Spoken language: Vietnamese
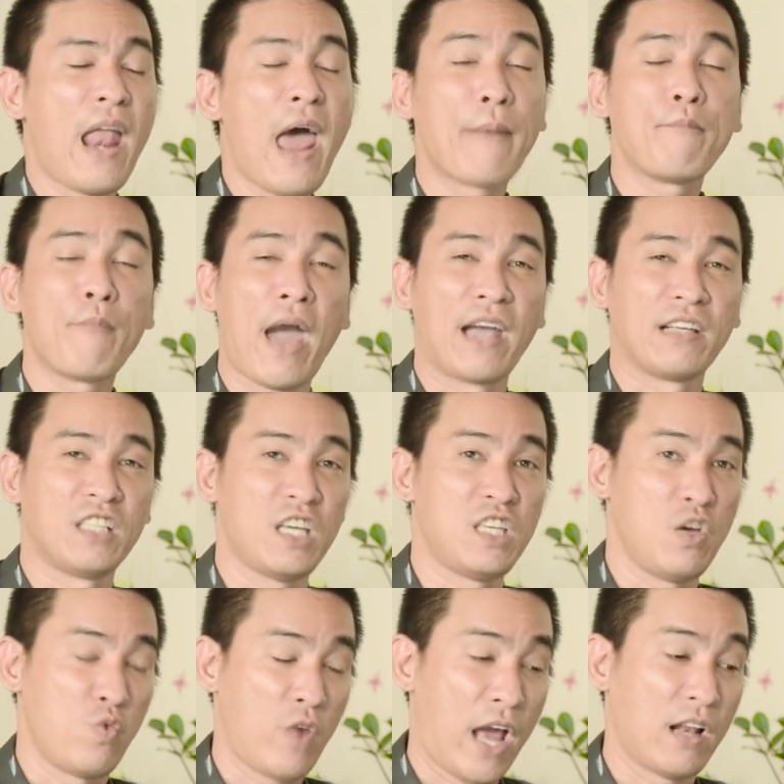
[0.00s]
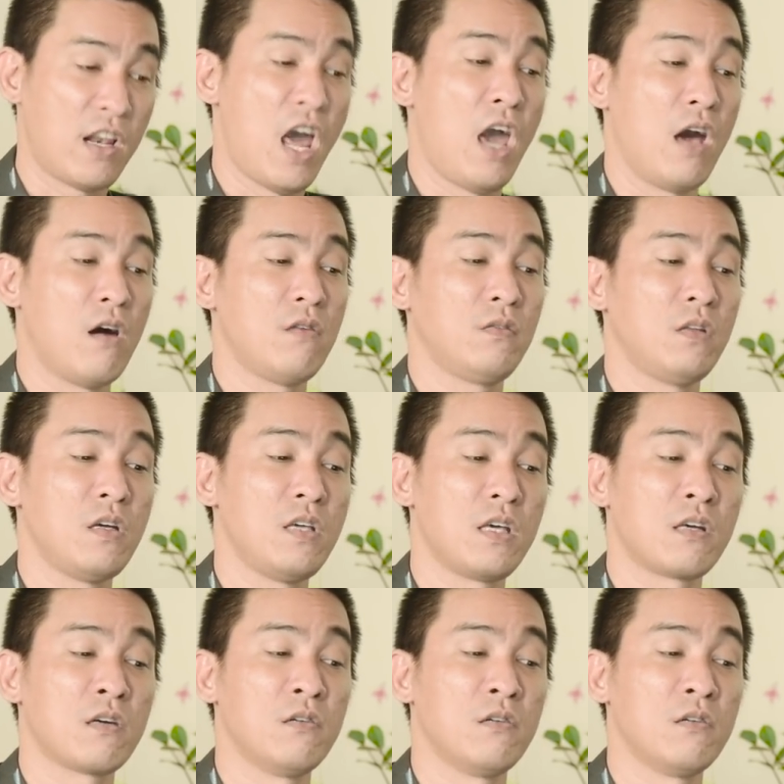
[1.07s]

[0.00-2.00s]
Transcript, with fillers: nam mạng sẽ chịu nặng nề hơn tại vì